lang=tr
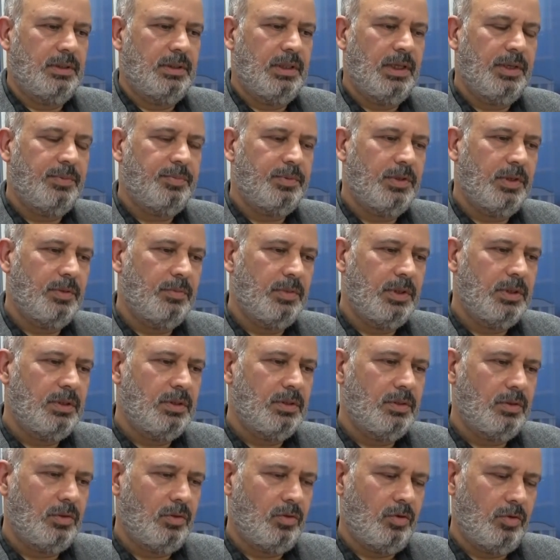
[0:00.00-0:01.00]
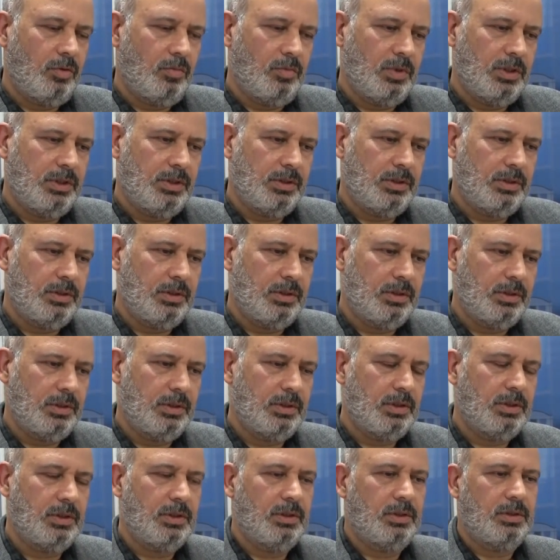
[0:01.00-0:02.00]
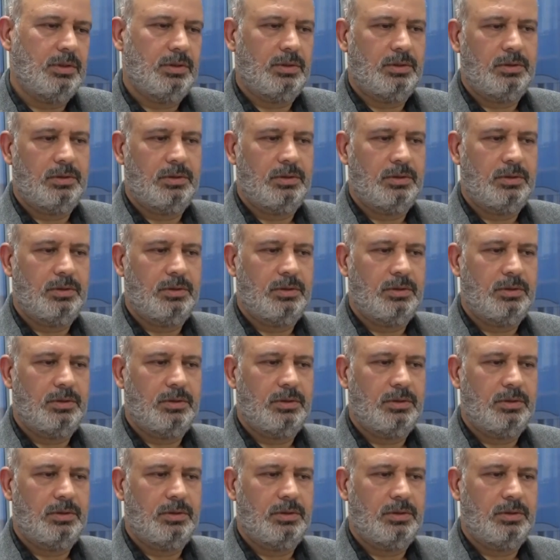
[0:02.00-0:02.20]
depremin olmasını